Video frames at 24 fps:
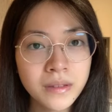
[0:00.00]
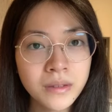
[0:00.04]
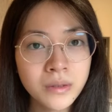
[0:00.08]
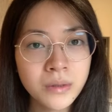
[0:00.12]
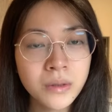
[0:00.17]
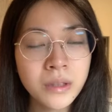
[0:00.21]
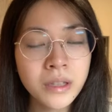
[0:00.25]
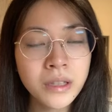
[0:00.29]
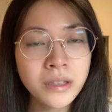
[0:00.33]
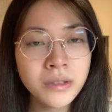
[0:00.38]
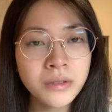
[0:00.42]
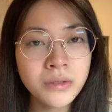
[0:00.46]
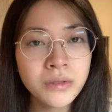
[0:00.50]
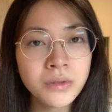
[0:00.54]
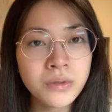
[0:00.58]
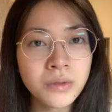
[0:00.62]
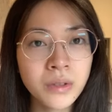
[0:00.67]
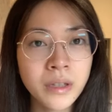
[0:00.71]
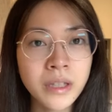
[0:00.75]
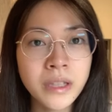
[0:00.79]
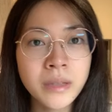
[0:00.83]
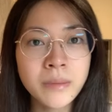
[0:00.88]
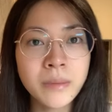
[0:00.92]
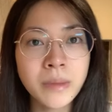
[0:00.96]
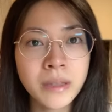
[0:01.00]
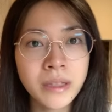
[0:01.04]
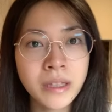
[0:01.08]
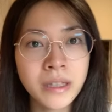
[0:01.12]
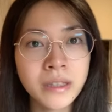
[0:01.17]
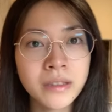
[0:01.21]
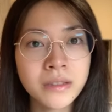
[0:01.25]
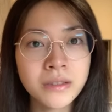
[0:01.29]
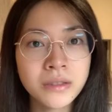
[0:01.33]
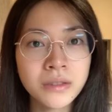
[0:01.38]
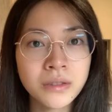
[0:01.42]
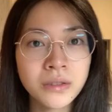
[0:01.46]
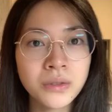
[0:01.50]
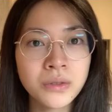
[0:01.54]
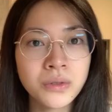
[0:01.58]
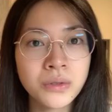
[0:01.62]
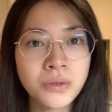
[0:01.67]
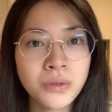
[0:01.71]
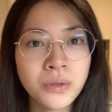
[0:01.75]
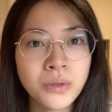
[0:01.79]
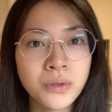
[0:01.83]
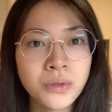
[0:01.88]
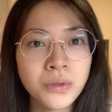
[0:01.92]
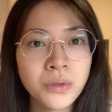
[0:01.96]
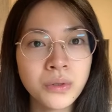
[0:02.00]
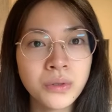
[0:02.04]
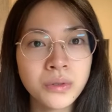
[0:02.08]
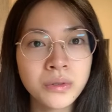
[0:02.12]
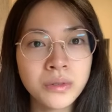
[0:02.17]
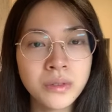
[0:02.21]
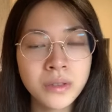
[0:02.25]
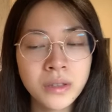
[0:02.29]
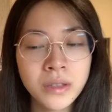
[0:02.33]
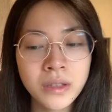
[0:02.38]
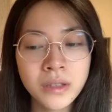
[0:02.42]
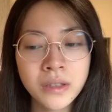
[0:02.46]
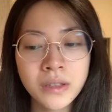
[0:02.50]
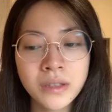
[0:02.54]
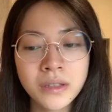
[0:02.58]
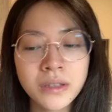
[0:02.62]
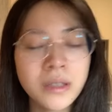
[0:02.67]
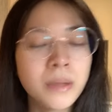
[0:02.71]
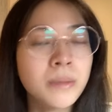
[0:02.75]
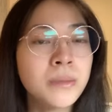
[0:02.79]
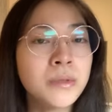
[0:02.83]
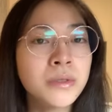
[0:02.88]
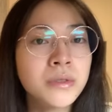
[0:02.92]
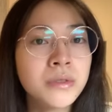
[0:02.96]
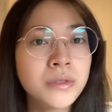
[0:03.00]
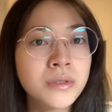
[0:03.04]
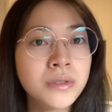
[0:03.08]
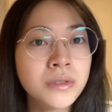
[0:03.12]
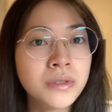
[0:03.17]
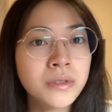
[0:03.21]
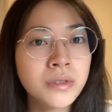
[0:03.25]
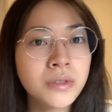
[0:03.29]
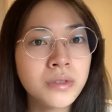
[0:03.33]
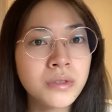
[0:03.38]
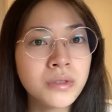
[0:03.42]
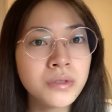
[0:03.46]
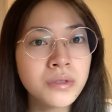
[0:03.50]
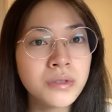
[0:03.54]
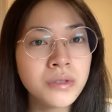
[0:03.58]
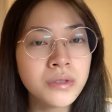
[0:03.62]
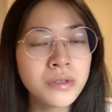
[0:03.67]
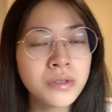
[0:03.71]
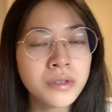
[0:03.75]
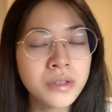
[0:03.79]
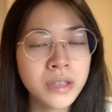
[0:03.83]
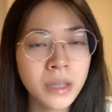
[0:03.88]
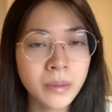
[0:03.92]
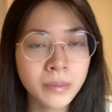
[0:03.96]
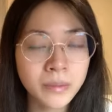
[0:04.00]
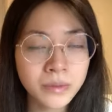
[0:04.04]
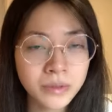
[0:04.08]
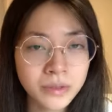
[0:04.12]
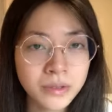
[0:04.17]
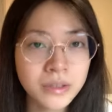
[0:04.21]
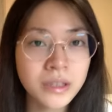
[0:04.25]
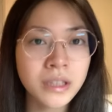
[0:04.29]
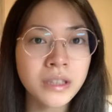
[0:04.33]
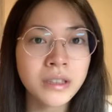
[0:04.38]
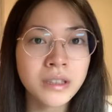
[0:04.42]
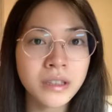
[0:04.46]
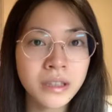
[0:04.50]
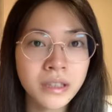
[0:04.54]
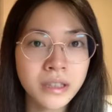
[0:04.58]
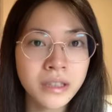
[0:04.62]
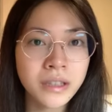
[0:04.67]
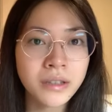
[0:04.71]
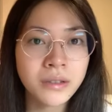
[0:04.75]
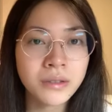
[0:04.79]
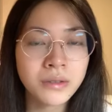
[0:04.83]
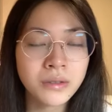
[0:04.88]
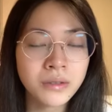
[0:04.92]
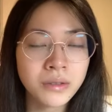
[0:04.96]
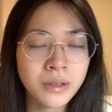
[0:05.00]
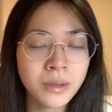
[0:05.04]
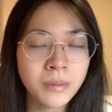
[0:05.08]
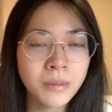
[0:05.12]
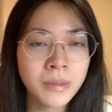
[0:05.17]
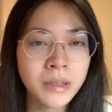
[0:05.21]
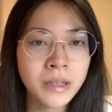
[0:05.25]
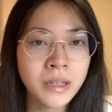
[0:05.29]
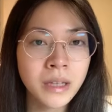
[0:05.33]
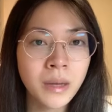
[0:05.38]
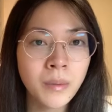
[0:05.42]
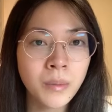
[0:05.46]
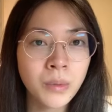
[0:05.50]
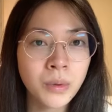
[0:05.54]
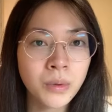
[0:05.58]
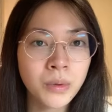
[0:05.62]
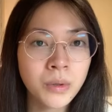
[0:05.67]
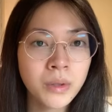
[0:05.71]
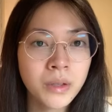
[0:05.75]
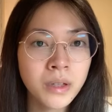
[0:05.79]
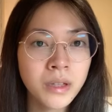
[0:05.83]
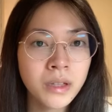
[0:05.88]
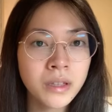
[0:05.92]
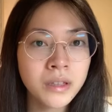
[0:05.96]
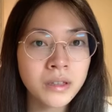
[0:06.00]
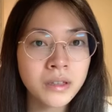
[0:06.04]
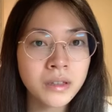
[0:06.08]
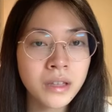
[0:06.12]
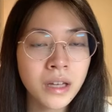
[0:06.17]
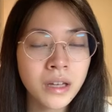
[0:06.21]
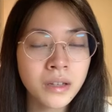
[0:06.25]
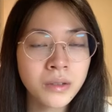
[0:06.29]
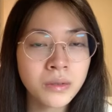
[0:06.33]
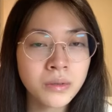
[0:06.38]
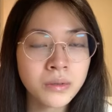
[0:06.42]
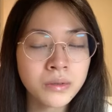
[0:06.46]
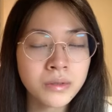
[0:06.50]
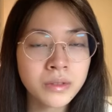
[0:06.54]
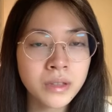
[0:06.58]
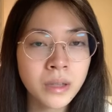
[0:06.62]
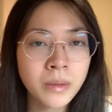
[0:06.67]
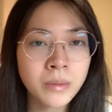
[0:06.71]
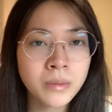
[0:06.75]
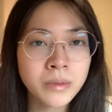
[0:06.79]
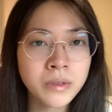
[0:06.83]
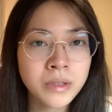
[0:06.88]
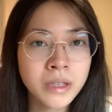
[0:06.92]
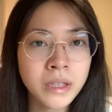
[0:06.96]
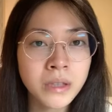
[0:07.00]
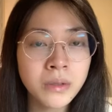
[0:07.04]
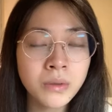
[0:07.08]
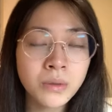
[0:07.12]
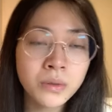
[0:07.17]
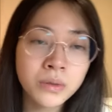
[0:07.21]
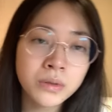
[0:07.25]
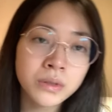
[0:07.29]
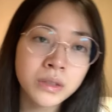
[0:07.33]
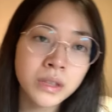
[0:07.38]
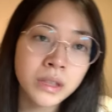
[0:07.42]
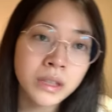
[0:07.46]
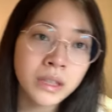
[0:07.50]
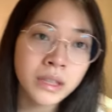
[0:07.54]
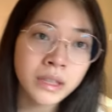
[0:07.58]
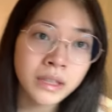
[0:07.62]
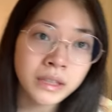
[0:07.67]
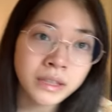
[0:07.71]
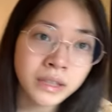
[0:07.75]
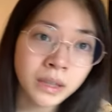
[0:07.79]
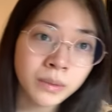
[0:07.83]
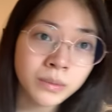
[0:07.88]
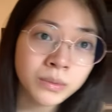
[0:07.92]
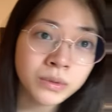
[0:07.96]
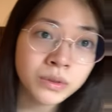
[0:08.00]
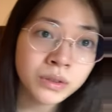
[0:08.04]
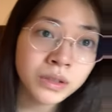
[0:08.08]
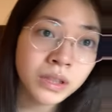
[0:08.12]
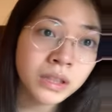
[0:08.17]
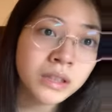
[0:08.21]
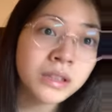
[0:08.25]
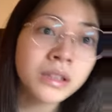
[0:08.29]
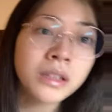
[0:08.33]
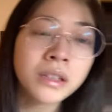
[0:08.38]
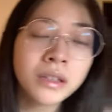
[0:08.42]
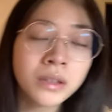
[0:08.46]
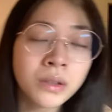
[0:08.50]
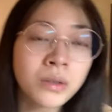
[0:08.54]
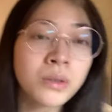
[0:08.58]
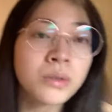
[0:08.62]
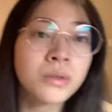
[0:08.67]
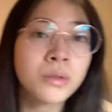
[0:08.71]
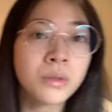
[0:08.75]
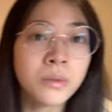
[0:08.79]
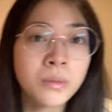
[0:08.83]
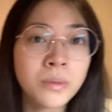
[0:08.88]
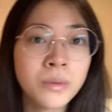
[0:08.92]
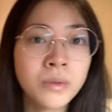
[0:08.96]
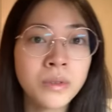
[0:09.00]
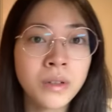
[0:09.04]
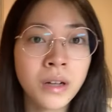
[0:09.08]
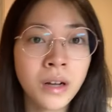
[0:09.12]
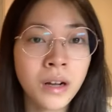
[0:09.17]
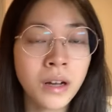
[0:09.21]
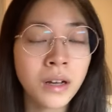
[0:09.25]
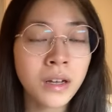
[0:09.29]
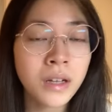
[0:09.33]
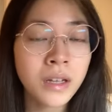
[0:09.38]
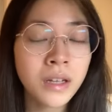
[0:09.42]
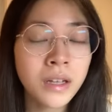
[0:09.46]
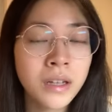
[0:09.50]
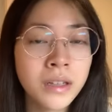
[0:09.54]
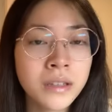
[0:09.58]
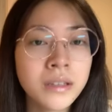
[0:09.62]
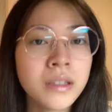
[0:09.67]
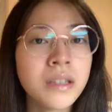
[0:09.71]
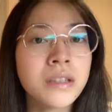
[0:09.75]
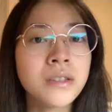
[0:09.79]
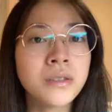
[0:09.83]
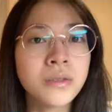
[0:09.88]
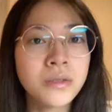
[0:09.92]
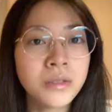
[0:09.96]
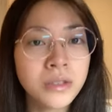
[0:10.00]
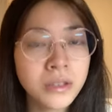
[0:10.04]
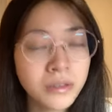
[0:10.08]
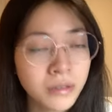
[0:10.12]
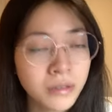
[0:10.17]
とりあえずちょっと愛媛ねちょっとどんどん寒ちょっとずつ寒くなってきてるのでみんなもあの多分全国的に寒くなってきてると思うから体調に